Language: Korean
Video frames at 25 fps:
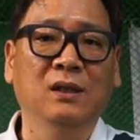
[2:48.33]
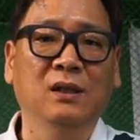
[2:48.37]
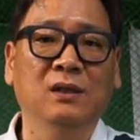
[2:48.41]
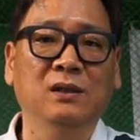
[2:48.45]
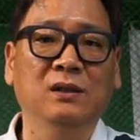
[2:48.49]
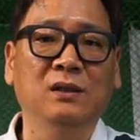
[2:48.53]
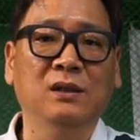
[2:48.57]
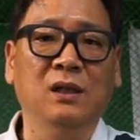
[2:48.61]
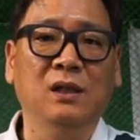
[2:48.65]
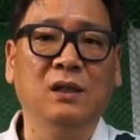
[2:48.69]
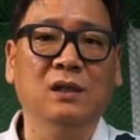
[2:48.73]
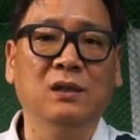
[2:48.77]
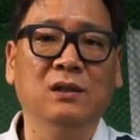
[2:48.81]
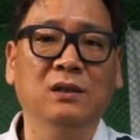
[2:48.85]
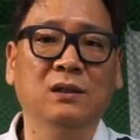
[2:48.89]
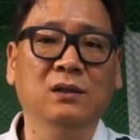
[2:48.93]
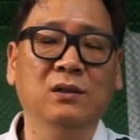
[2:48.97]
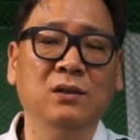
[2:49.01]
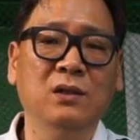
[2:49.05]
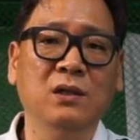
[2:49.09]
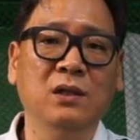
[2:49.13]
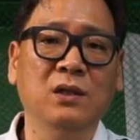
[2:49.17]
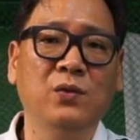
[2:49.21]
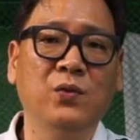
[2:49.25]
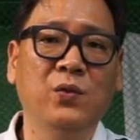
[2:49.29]
자,
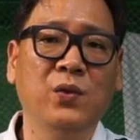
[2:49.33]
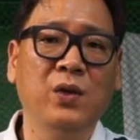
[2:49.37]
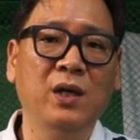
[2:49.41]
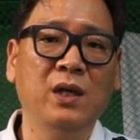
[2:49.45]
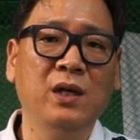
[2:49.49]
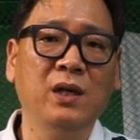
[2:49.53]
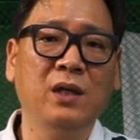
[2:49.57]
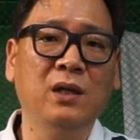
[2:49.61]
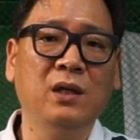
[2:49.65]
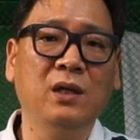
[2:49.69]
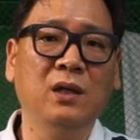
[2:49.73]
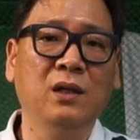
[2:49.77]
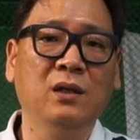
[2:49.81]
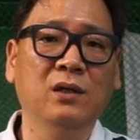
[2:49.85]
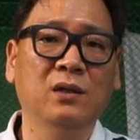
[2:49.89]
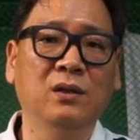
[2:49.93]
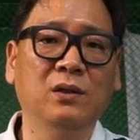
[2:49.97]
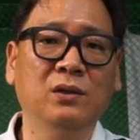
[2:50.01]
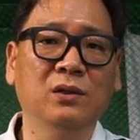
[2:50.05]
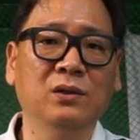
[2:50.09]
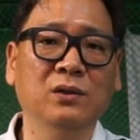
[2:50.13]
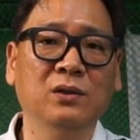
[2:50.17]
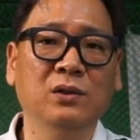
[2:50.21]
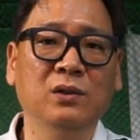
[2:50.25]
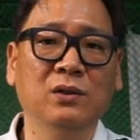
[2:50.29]
그거에 왜
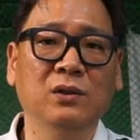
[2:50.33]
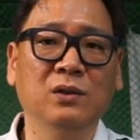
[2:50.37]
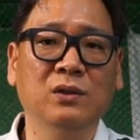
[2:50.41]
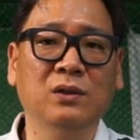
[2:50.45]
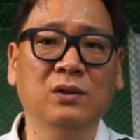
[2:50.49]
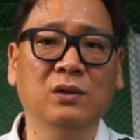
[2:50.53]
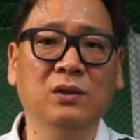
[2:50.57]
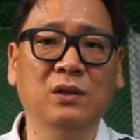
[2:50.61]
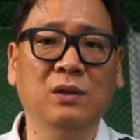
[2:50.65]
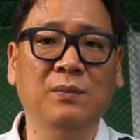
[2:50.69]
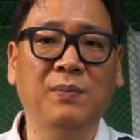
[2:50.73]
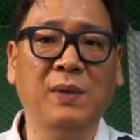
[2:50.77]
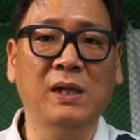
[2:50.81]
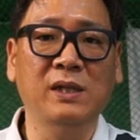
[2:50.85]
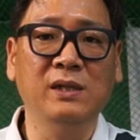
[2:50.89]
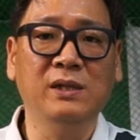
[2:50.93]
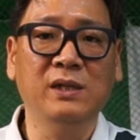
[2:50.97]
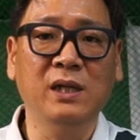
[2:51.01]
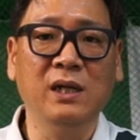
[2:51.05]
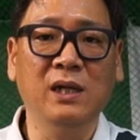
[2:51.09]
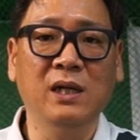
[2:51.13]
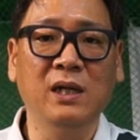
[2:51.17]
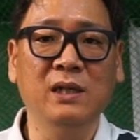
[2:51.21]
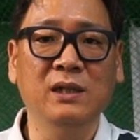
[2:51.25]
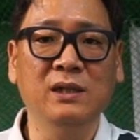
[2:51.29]
그런 것들이
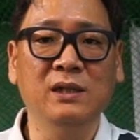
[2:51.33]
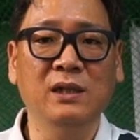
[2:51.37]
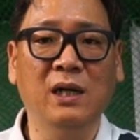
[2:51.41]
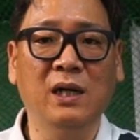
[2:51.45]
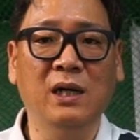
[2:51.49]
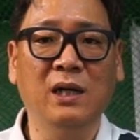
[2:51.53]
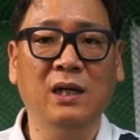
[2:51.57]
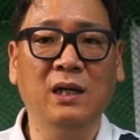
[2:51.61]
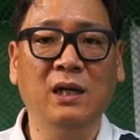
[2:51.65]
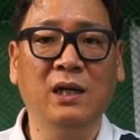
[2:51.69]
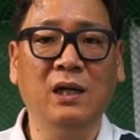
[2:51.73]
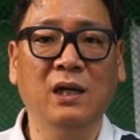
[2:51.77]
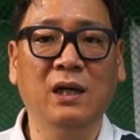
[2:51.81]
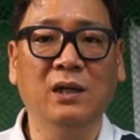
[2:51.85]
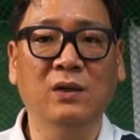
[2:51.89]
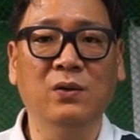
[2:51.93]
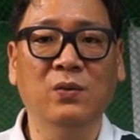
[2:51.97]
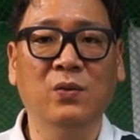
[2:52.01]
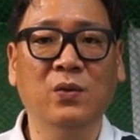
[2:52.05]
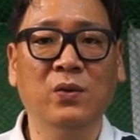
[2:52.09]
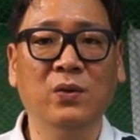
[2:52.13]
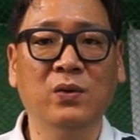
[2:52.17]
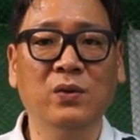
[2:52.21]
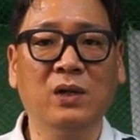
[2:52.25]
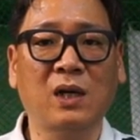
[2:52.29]
발생하느냐,
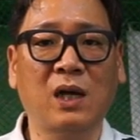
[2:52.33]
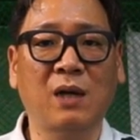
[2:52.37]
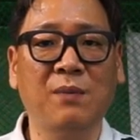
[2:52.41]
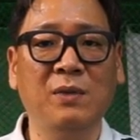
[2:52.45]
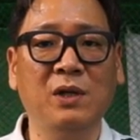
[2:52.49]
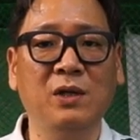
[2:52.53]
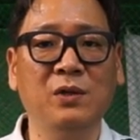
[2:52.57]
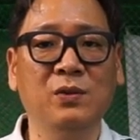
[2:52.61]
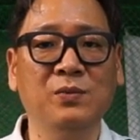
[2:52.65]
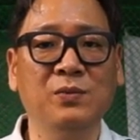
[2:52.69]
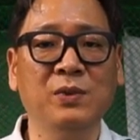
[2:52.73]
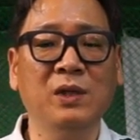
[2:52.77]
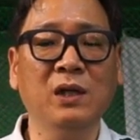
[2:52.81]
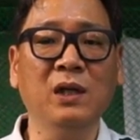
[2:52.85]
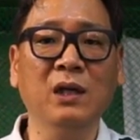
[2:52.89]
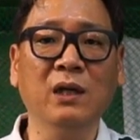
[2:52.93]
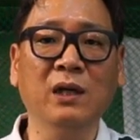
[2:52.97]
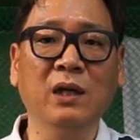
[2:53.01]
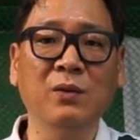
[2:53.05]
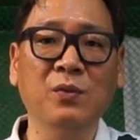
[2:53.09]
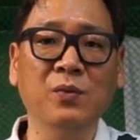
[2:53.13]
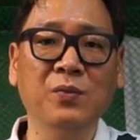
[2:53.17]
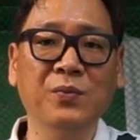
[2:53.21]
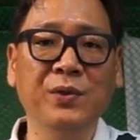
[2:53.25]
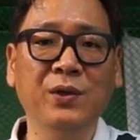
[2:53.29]
그걸 가만히 좀
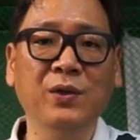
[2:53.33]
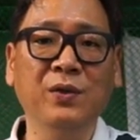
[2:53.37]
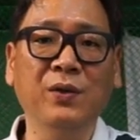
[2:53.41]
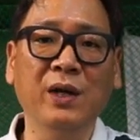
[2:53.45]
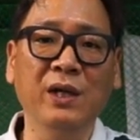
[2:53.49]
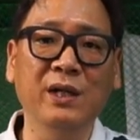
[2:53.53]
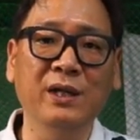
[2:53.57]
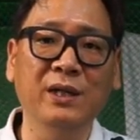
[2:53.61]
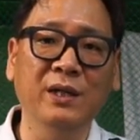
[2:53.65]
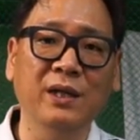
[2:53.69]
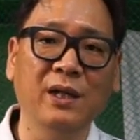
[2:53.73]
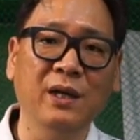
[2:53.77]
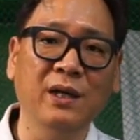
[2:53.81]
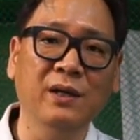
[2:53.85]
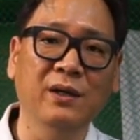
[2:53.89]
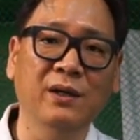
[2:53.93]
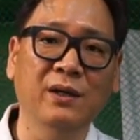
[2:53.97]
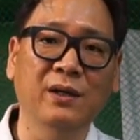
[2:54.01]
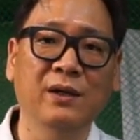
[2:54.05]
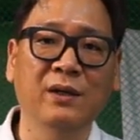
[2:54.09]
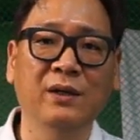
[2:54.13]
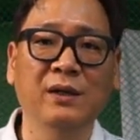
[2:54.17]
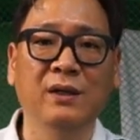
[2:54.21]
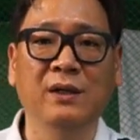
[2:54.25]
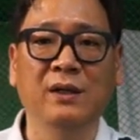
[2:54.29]
생각해 볼 필요가
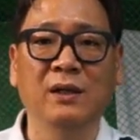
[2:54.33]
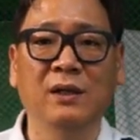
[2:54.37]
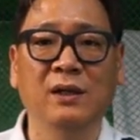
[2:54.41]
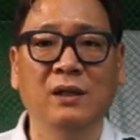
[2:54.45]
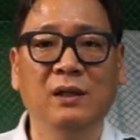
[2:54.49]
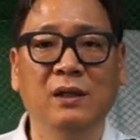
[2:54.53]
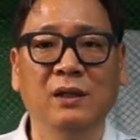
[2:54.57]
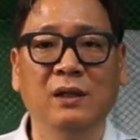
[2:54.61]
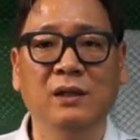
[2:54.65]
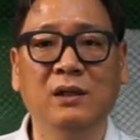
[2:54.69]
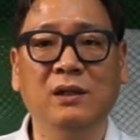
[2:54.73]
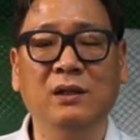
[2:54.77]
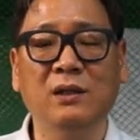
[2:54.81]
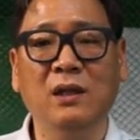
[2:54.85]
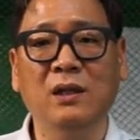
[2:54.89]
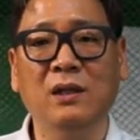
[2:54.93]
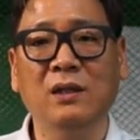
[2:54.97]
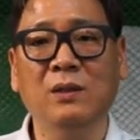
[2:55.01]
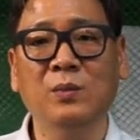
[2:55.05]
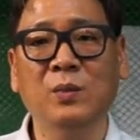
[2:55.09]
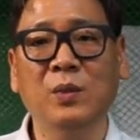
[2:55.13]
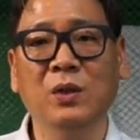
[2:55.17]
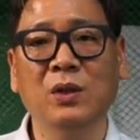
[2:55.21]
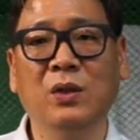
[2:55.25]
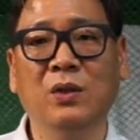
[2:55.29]
있는데요.
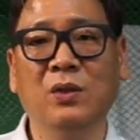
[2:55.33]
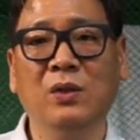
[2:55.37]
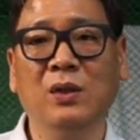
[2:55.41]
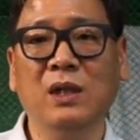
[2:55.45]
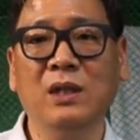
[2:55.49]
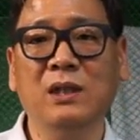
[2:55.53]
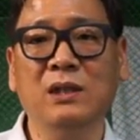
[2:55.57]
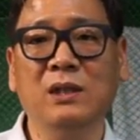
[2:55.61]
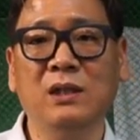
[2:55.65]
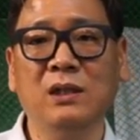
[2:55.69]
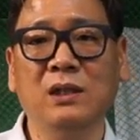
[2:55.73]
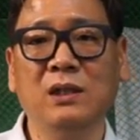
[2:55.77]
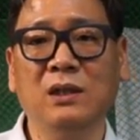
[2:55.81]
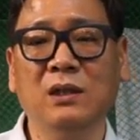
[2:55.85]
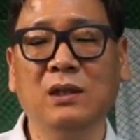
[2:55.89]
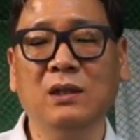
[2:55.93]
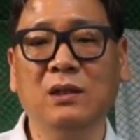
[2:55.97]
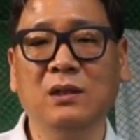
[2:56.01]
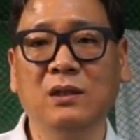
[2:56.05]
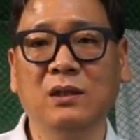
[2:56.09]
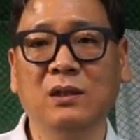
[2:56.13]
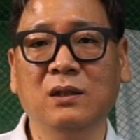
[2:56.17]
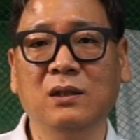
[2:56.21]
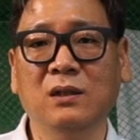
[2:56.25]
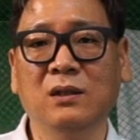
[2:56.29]
일단은 여러 가지
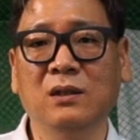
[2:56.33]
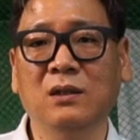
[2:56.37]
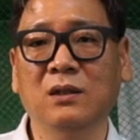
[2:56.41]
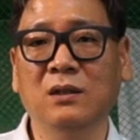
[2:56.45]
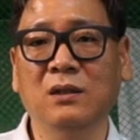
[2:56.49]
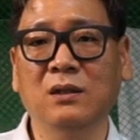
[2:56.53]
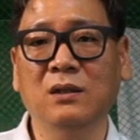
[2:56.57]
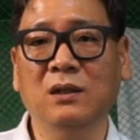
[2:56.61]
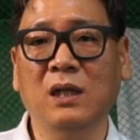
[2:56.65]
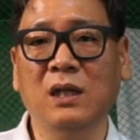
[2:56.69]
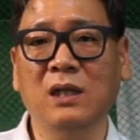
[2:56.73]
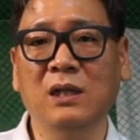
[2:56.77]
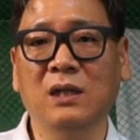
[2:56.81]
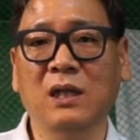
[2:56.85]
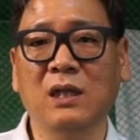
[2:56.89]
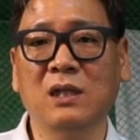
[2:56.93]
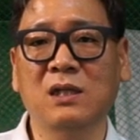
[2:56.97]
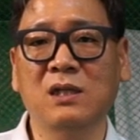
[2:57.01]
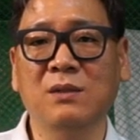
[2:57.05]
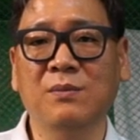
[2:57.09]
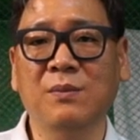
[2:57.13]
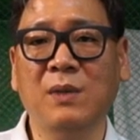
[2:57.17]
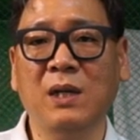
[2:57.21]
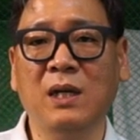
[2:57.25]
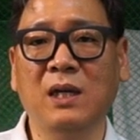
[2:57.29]
그게
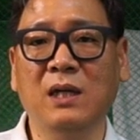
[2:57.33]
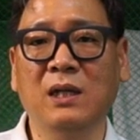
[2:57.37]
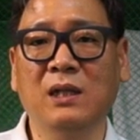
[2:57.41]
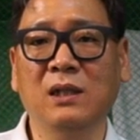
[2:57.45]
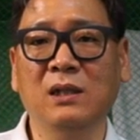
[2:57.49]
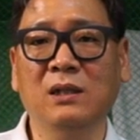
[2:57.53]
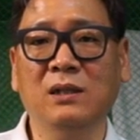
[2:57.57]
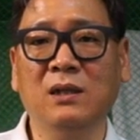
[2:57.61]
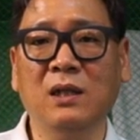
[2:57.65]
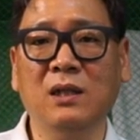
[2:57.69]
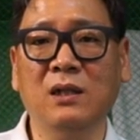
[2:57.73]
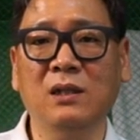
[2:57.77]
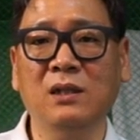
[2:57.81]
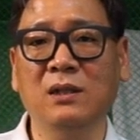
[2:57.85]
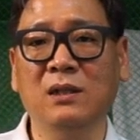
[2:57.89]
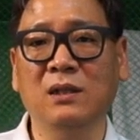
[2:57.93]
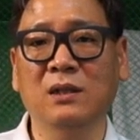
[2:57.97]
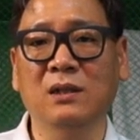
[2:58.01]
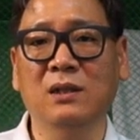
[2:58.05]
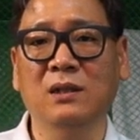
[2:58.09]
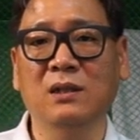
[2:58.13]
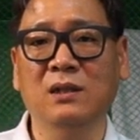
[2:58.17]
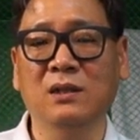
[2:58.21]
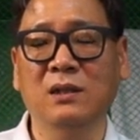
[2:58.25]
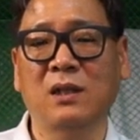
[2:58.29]
있겠지만,
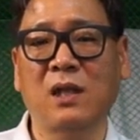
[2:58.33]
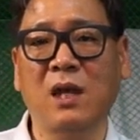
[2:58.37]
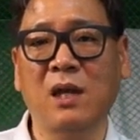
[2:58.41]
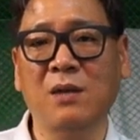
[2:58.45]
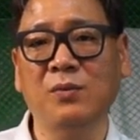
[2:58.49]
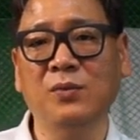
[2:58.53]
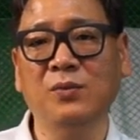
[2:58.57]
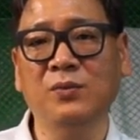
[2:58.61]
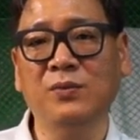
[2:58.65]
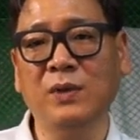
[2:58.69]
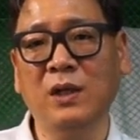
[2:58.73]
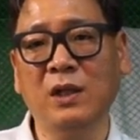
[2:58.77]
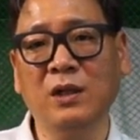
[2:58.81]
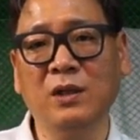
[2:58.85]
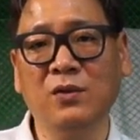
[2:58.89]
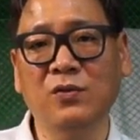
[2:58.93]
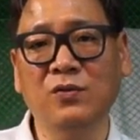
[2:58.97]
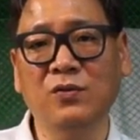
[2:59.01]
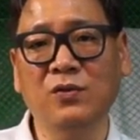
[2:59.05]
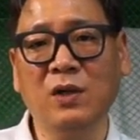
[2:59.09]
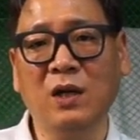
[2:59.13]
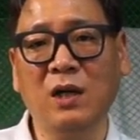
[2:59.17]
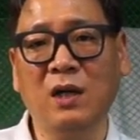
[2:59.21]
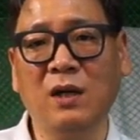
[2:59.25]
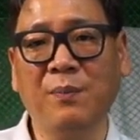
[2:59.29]
일단은 대부분의
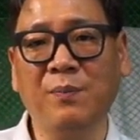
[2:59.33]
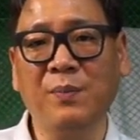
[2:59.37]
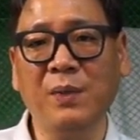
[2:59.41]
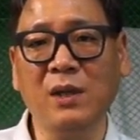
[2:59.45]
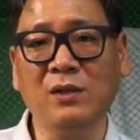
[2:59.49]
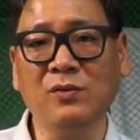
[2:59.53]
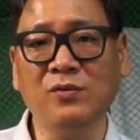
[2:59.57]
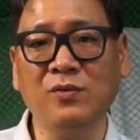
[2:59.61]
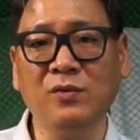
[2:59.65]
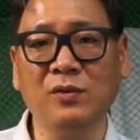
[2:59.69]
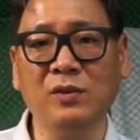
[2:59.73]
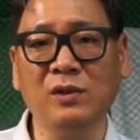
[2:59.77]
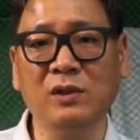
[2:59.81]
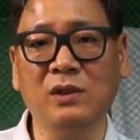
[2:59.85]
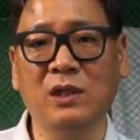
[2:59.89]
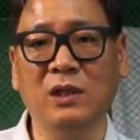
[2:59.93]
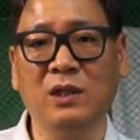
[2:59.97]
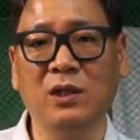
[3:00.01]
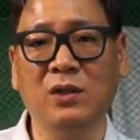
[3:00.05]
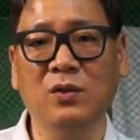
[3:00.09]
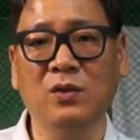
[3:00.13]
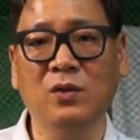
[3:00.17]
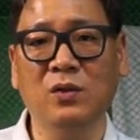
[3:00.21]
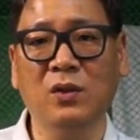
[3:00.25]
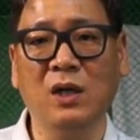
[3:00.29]
경우가 백스윙을
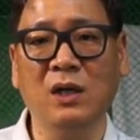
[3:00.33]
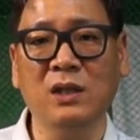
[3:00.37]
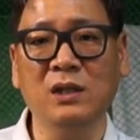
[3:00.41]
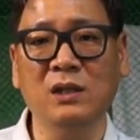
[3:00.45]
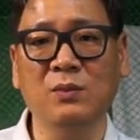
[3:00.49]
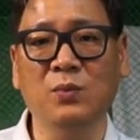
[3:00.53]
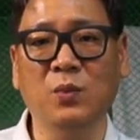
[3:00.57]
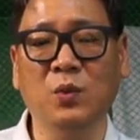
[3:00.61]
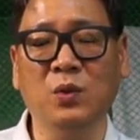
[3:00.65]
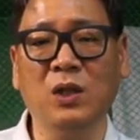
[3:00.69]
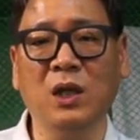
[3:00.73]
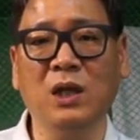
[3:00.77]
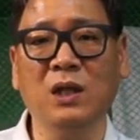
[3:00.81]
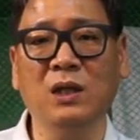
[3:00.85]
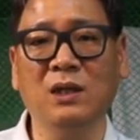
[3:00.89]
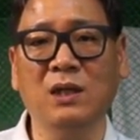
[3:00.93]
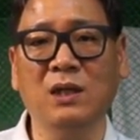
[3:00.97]
제대로 하지 못하기